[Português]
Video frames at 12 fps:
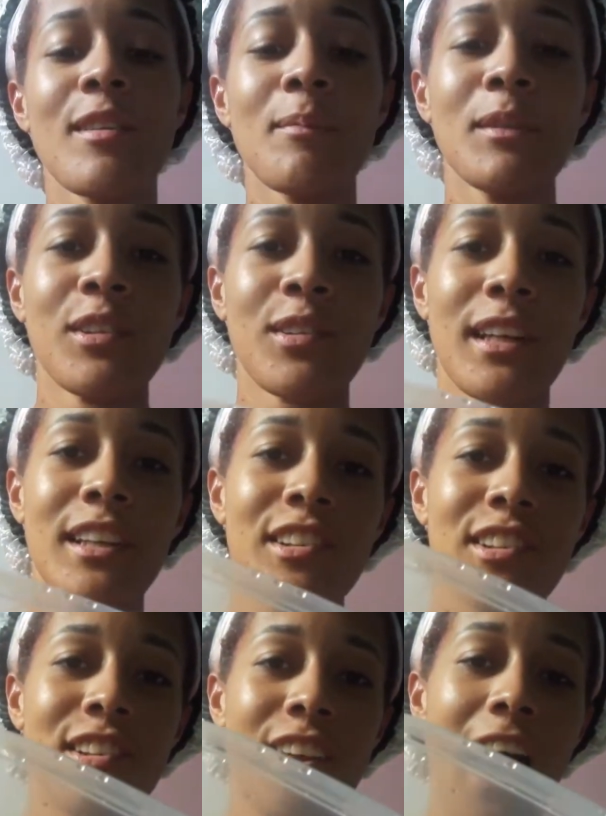fiz uma mistura
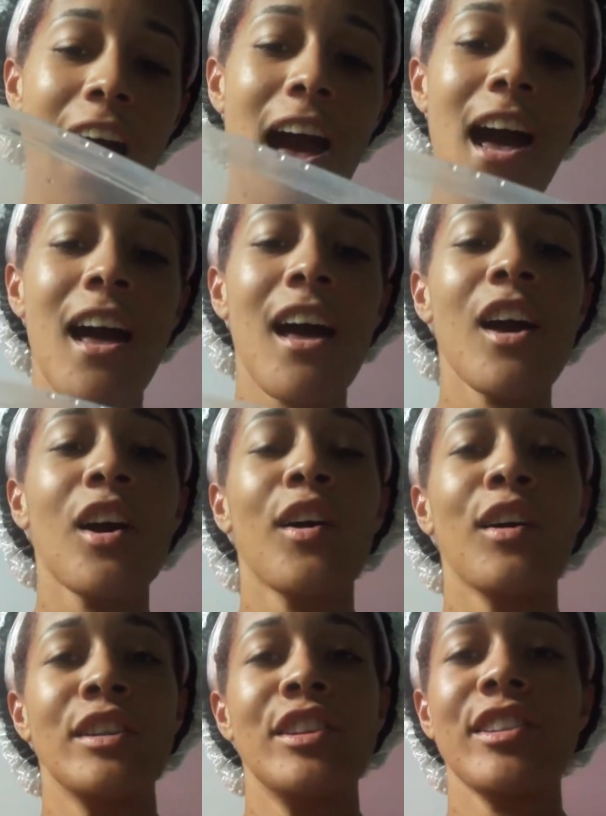de chá,
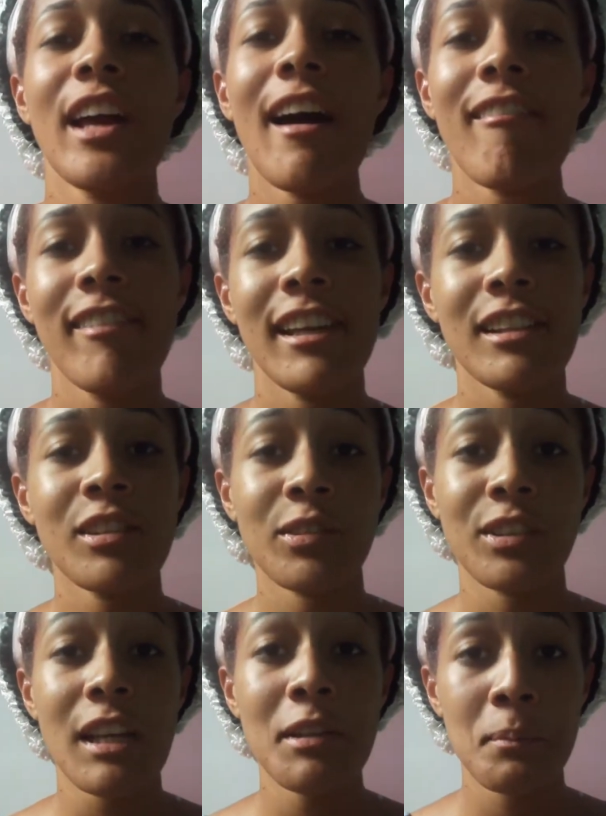de chá
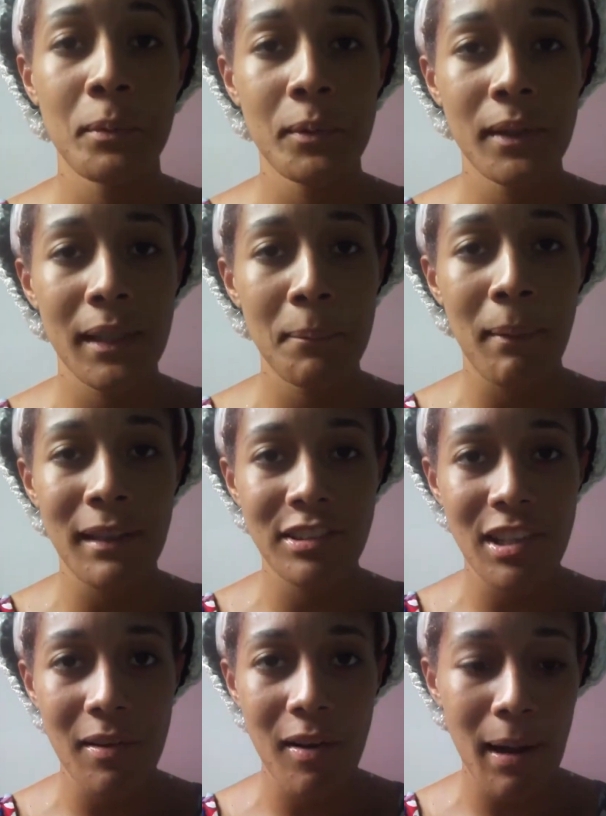verde com chá de bugre
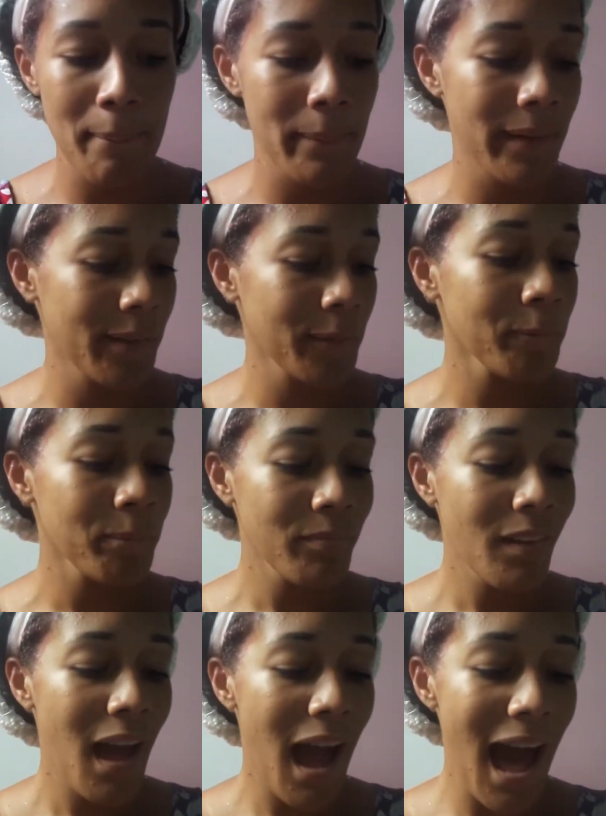pra enxaguar o cabelo.
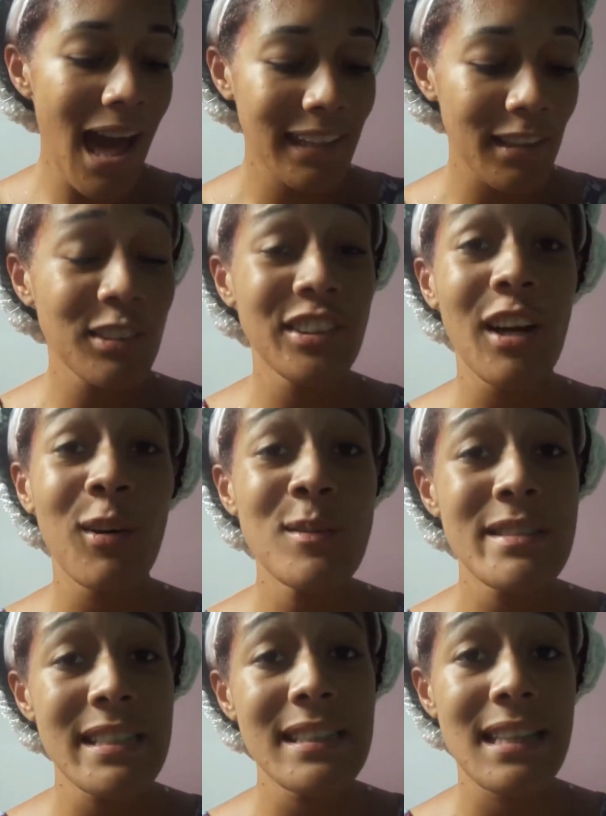Aqui é o chá
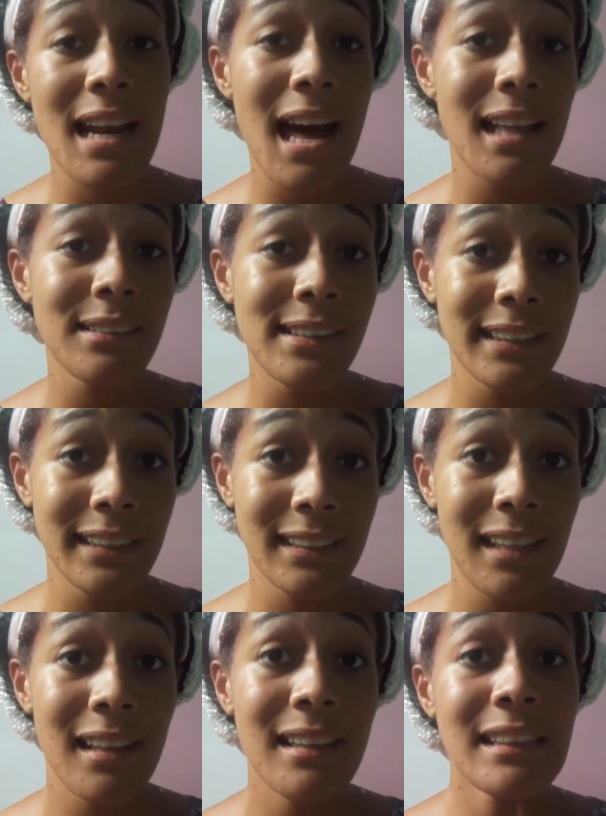concentrado
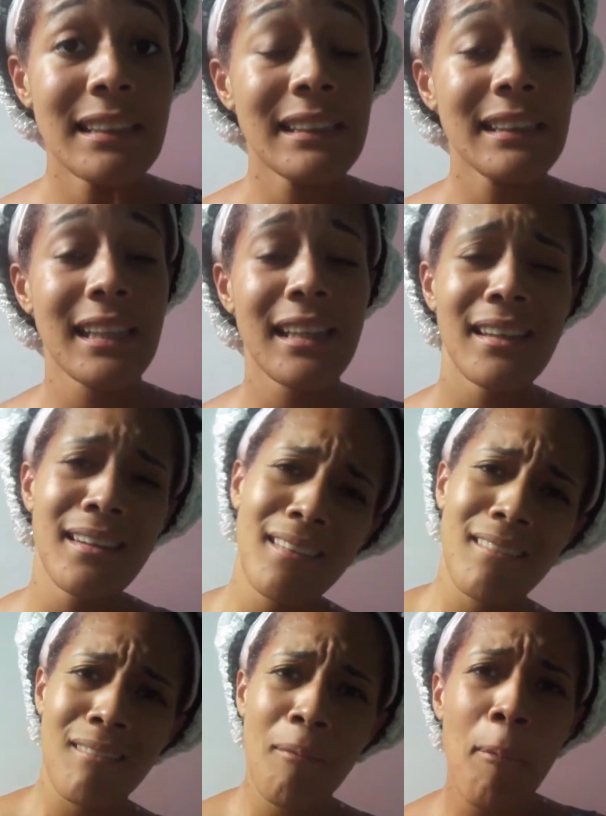ainda.
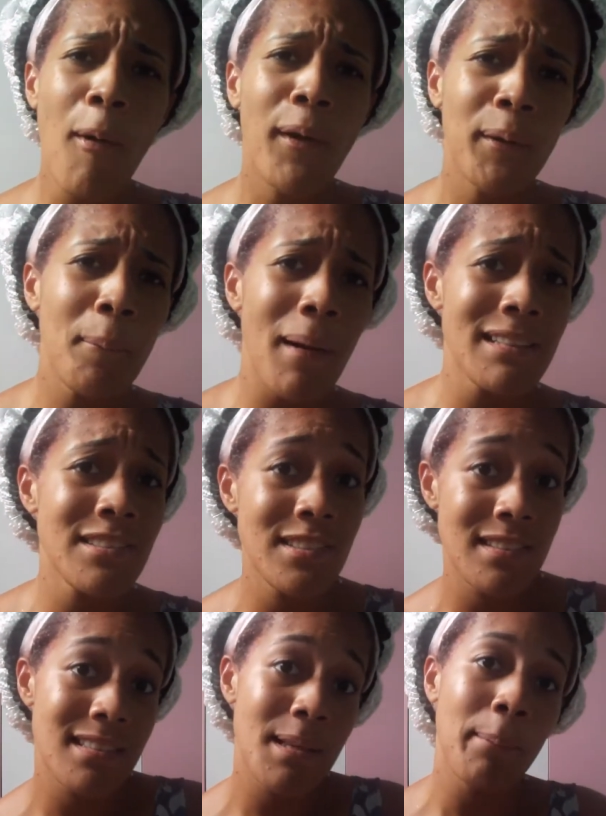Tem um pouquinho
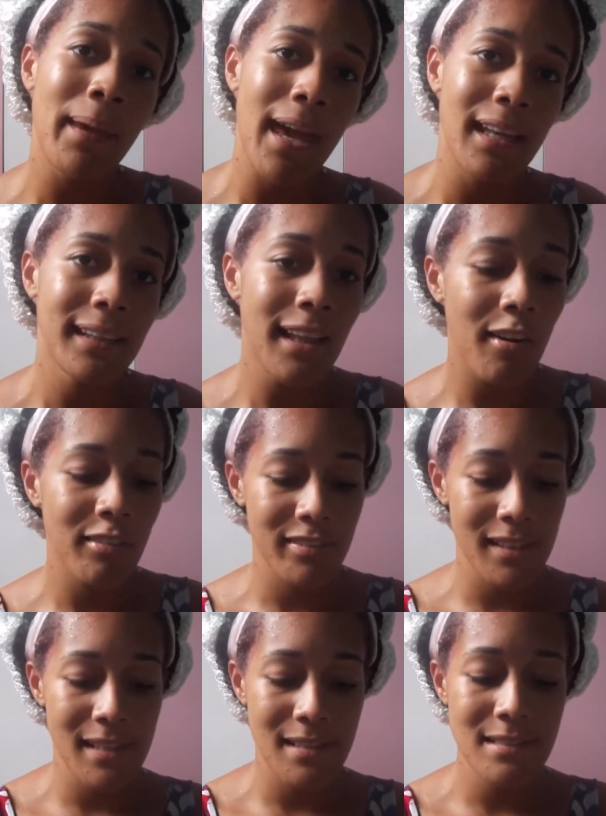mais de 200ml,
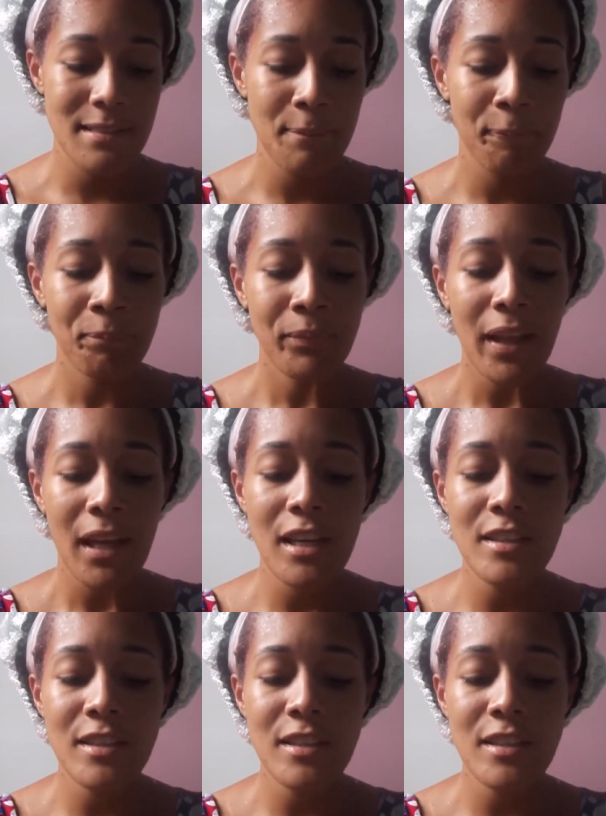talvez.